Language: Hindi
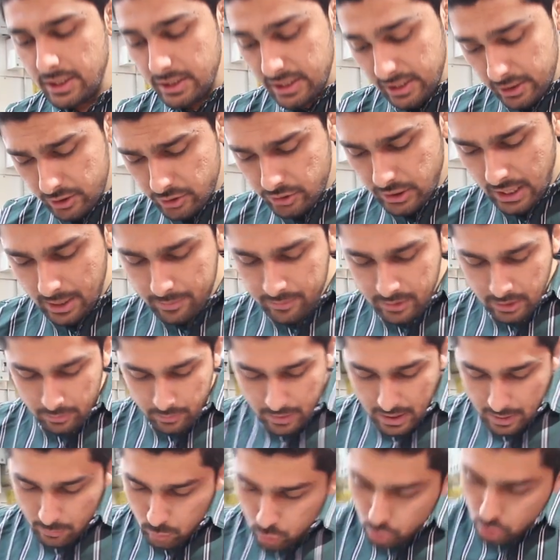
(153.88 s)
ये लीजिए इस टाइप
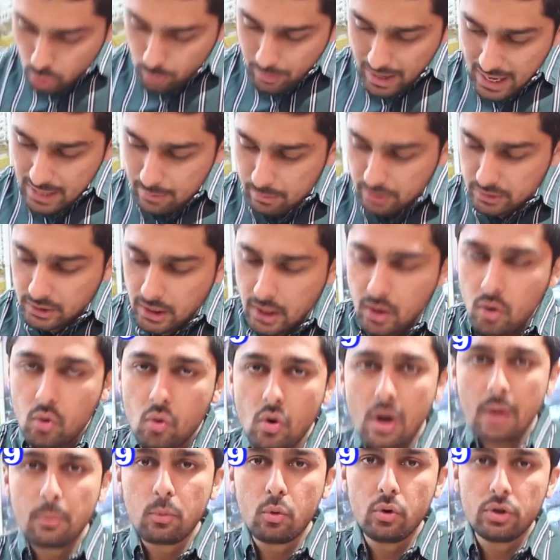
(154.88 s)
के मैं आपको जो बैग बता
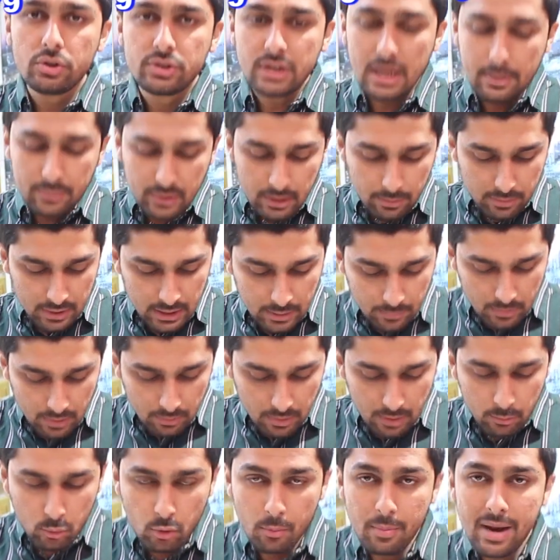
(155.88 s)
रहा हूँ आपको इस टाइप के
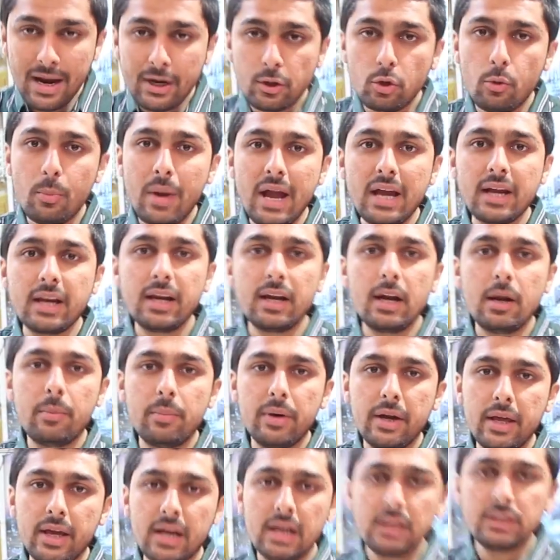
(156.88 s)
मिनिमम आपको बैग टू बैग
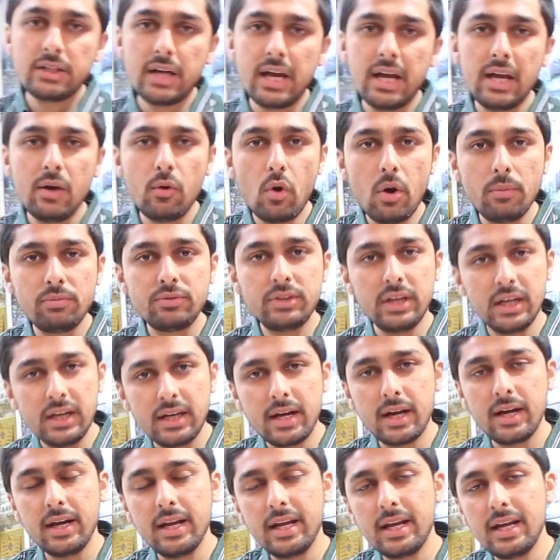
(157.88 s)
लेना पड़ेगा चाहे वो आप
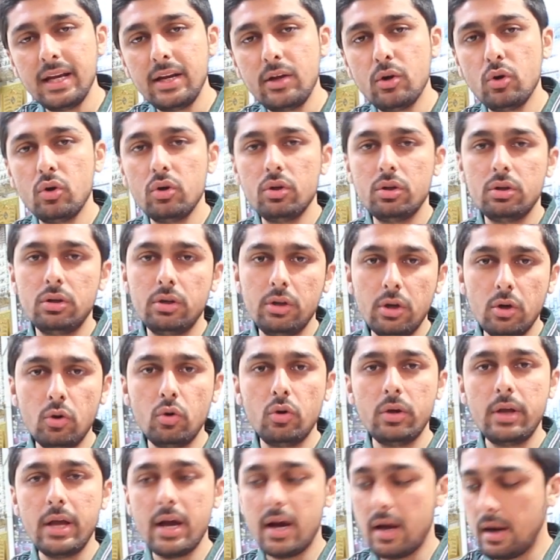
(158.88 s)
सेल करने के लिए
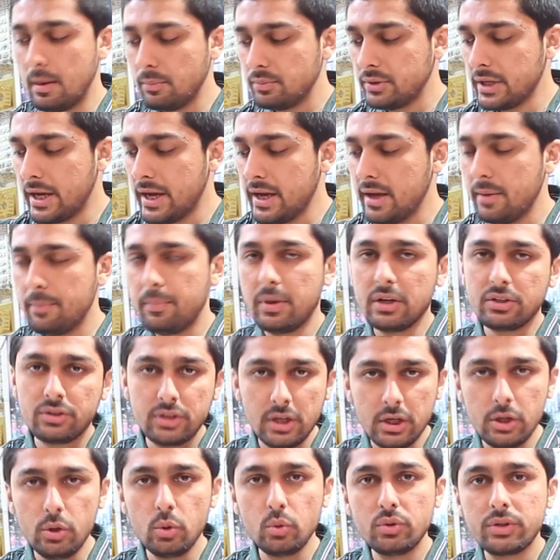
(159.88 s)
लियो या आप चाहे
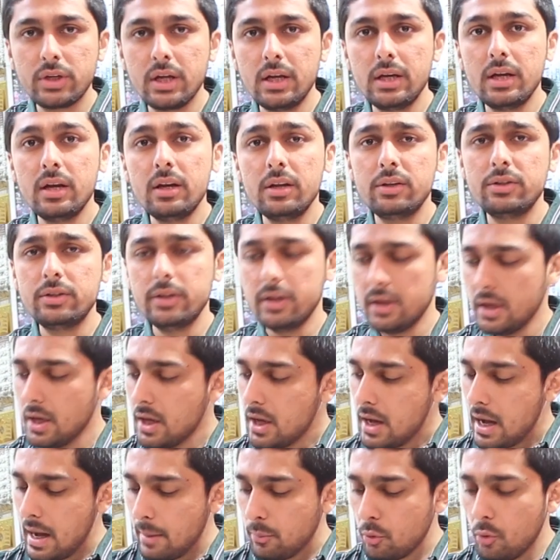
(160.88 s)
पर्सनल यूज़ के लिए लीजिए
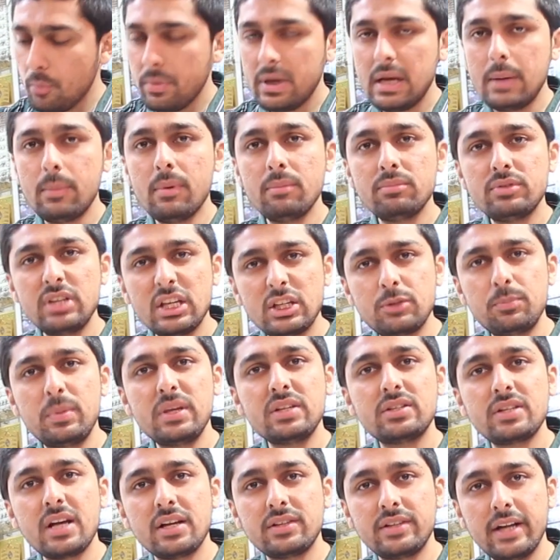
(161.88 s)
आपको मिनिमम सिक्स
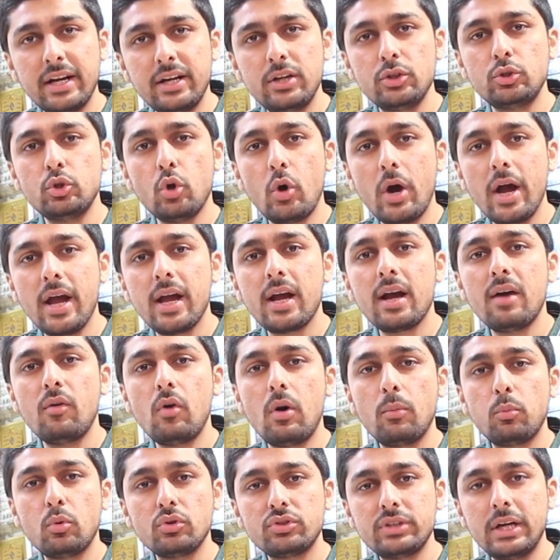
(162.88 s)
पीस का सेट जो आएगा
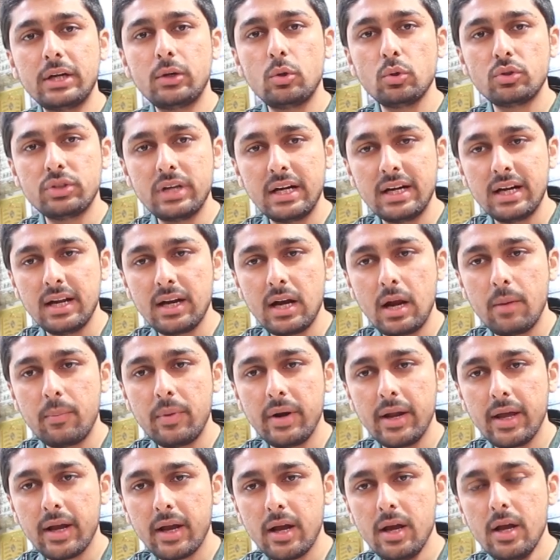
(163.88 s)
वो आपको सेट टू सेट लेना
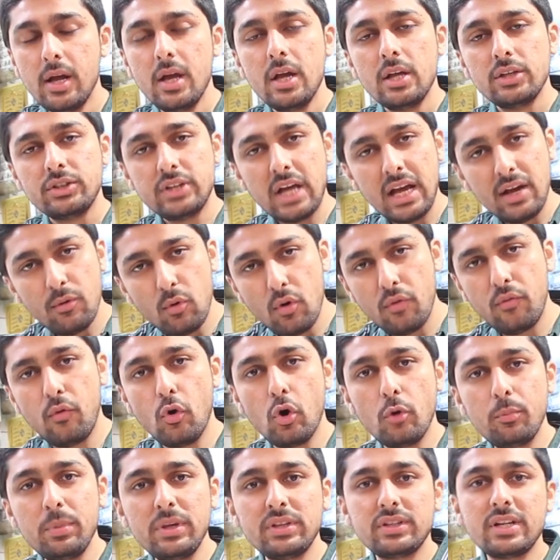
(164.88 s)
पड़ेगा चाहे वो
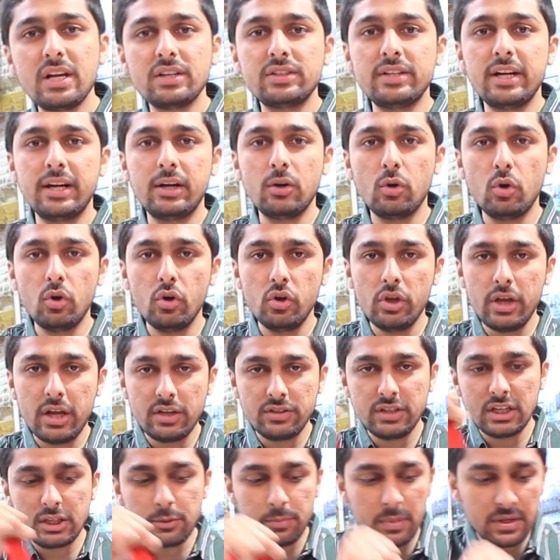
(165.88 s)
फोर पीस का सेट हो
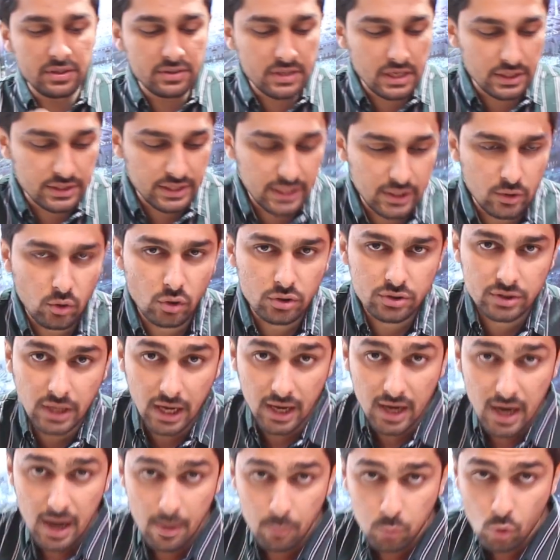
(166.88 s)
या सिक्स पीस का सेट हो
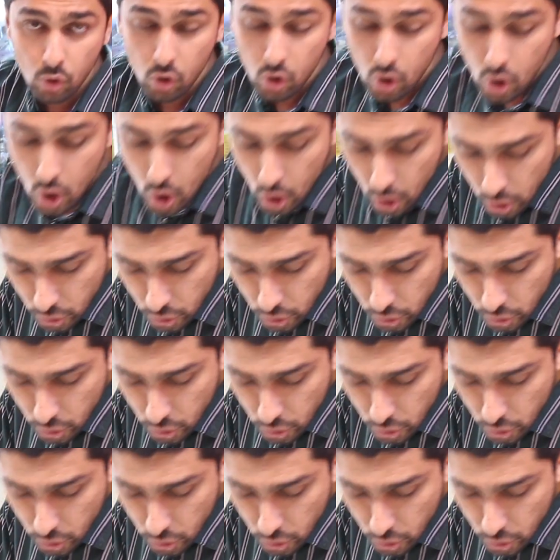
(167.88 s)
सारा आपको